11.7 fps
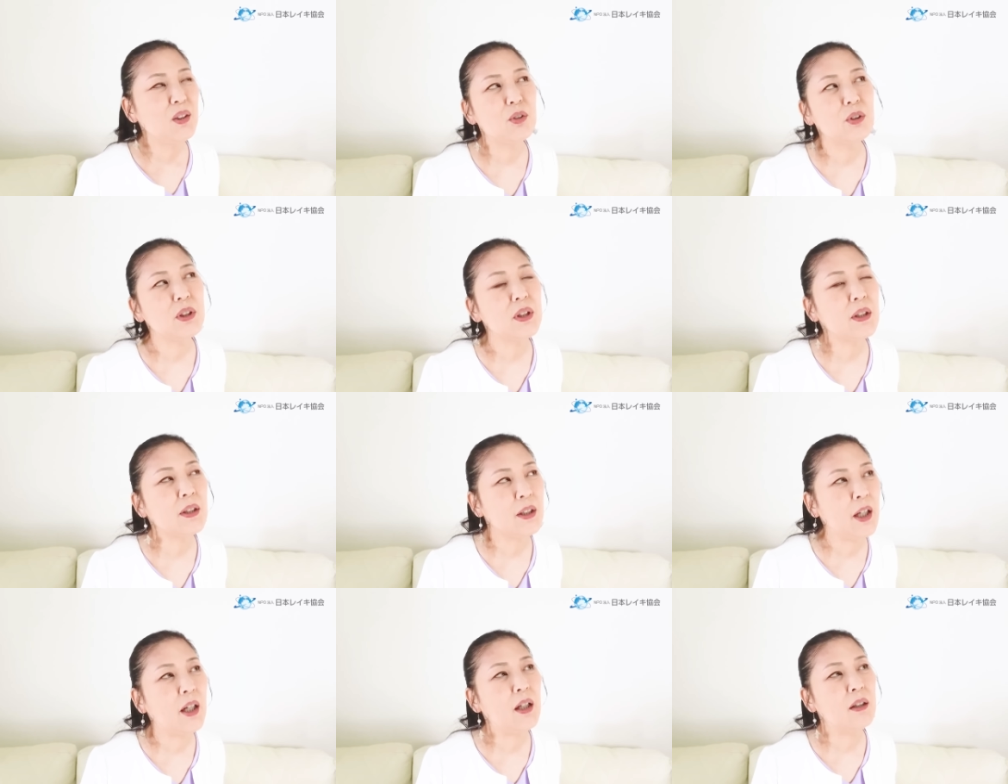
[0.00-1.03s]
そしたら
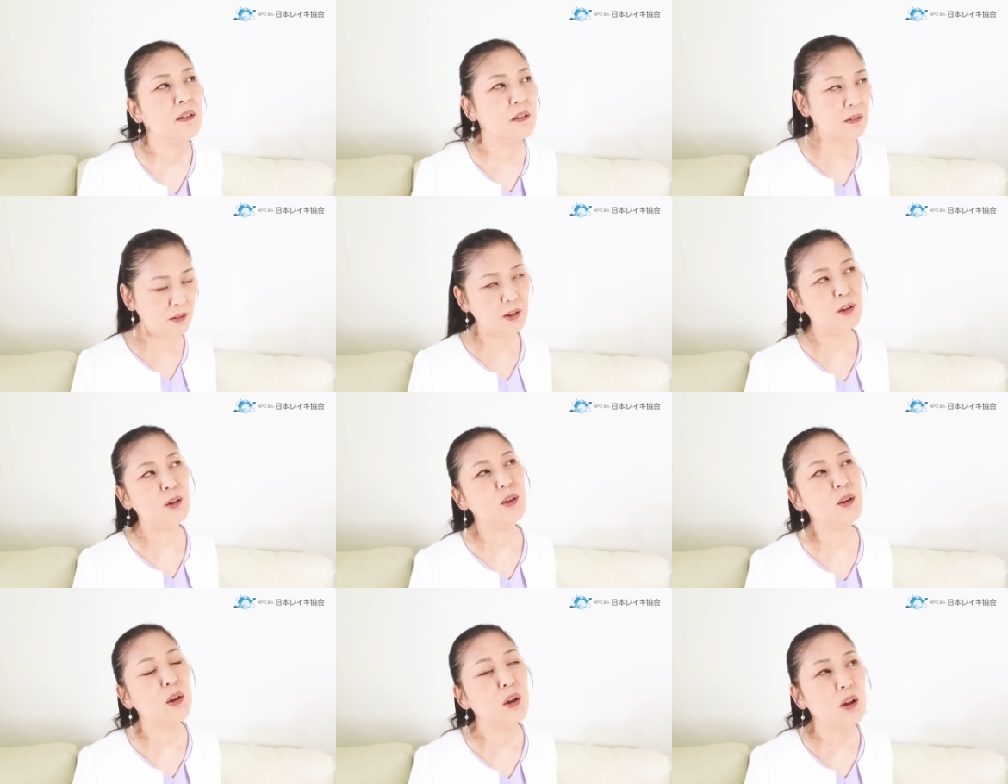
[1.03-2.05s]
ね、うん。
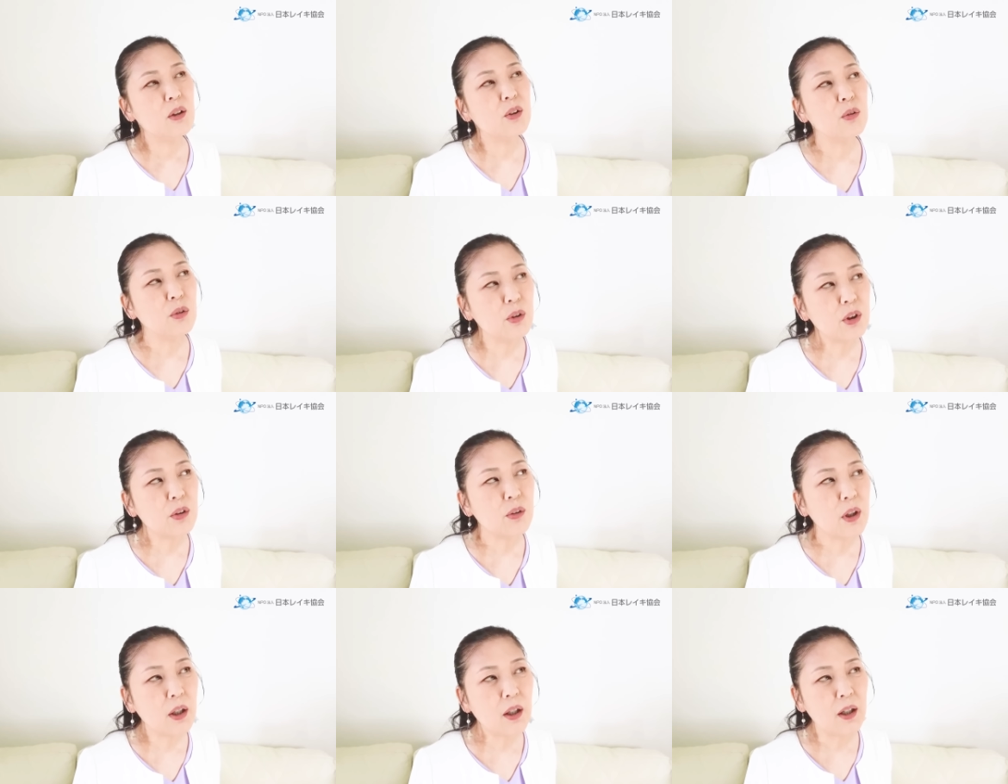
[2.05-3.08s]
その
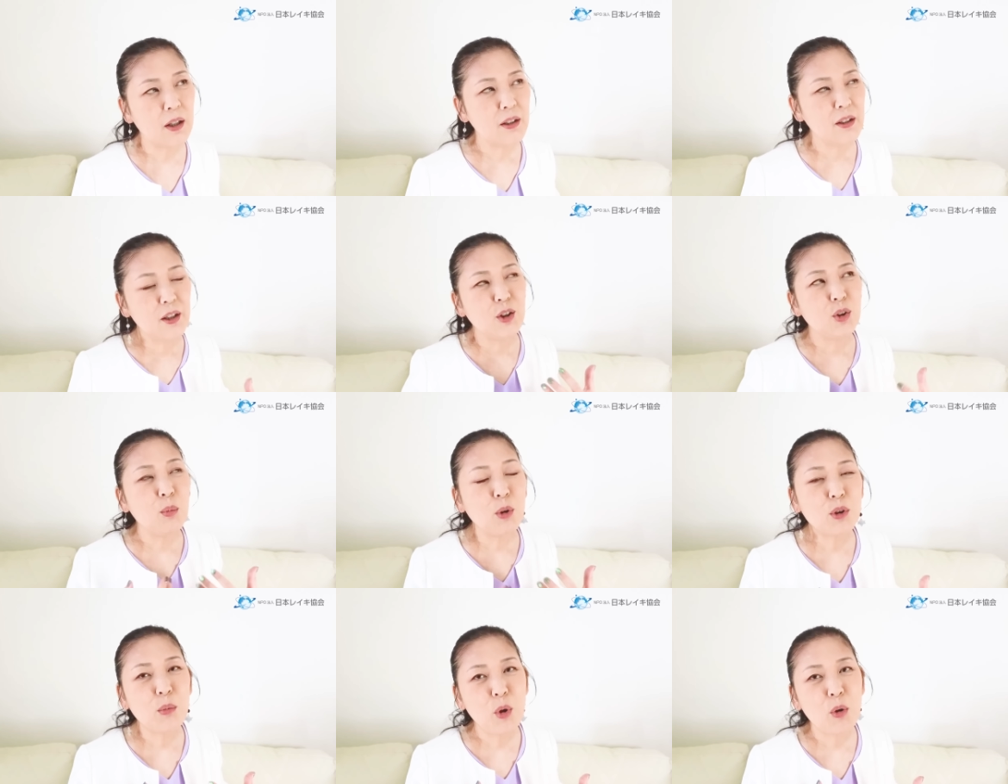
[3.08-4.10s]
人が、そ
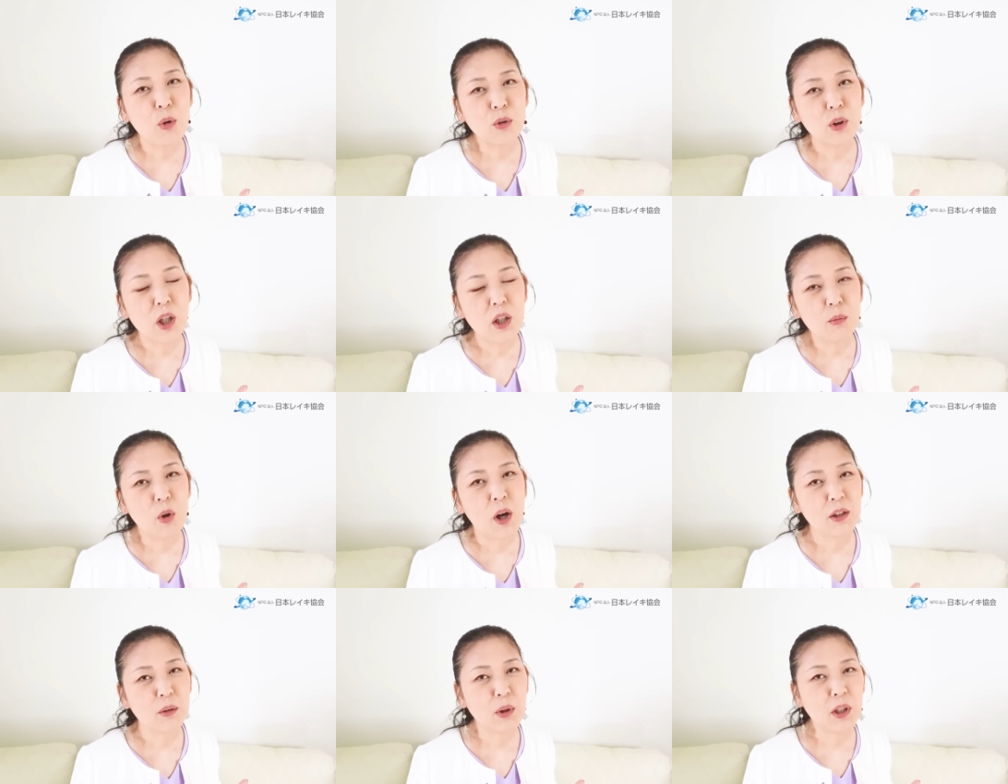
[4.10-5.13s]
もそもこのゲームを
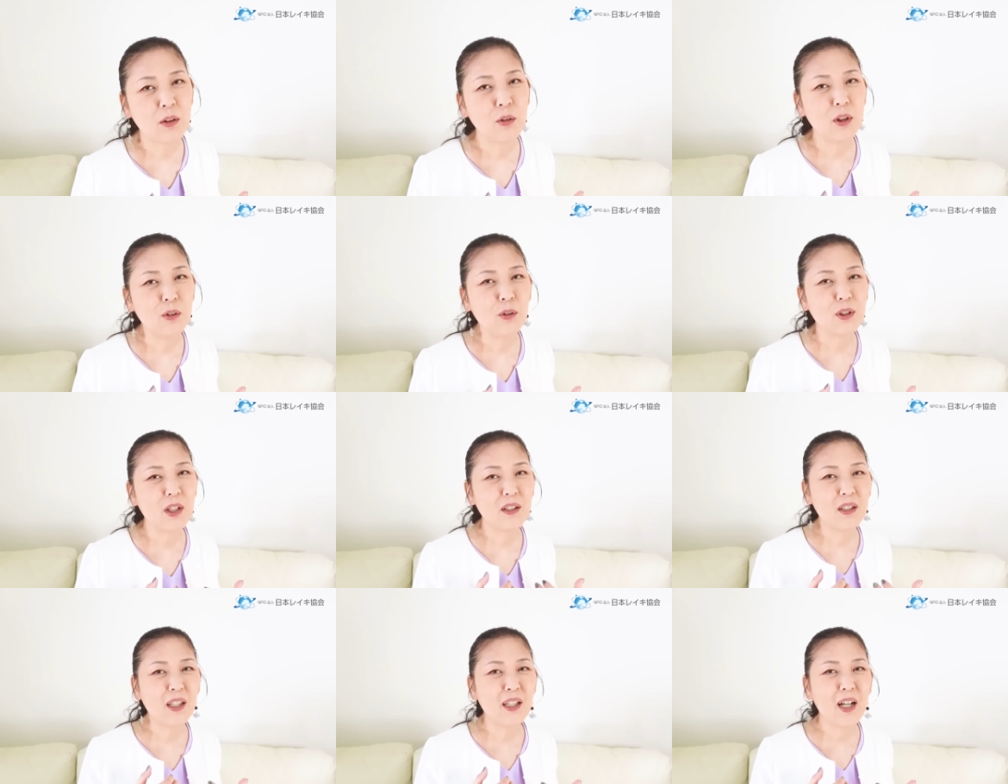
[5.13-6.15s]
始めた時の
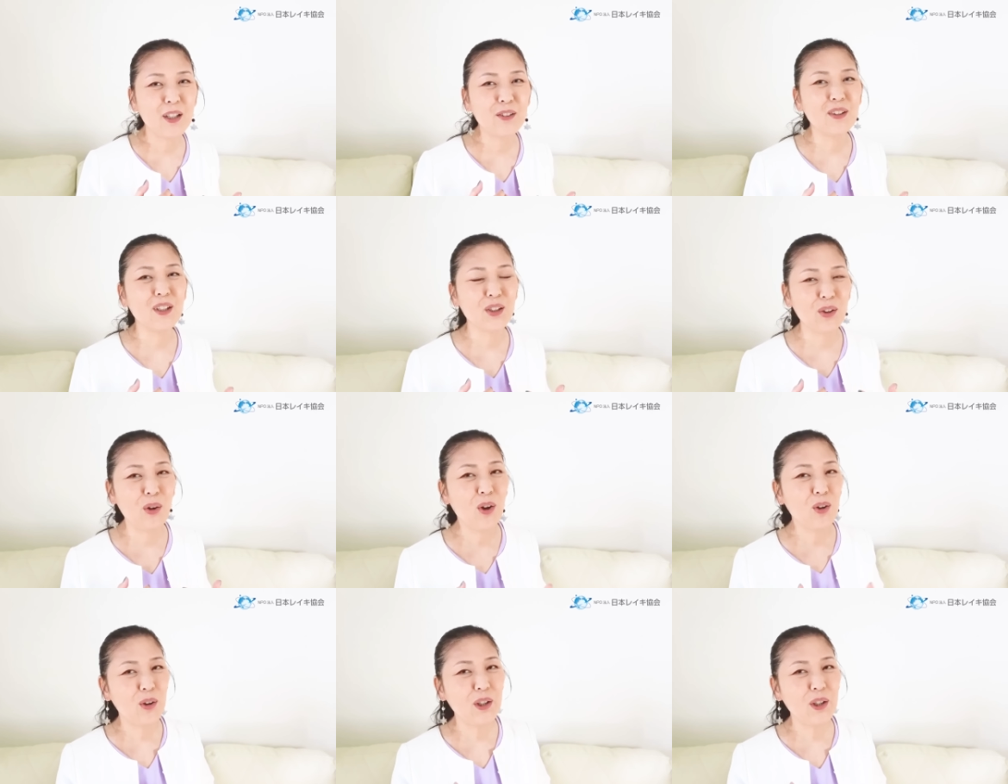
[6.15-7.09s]
設定があるんですよ。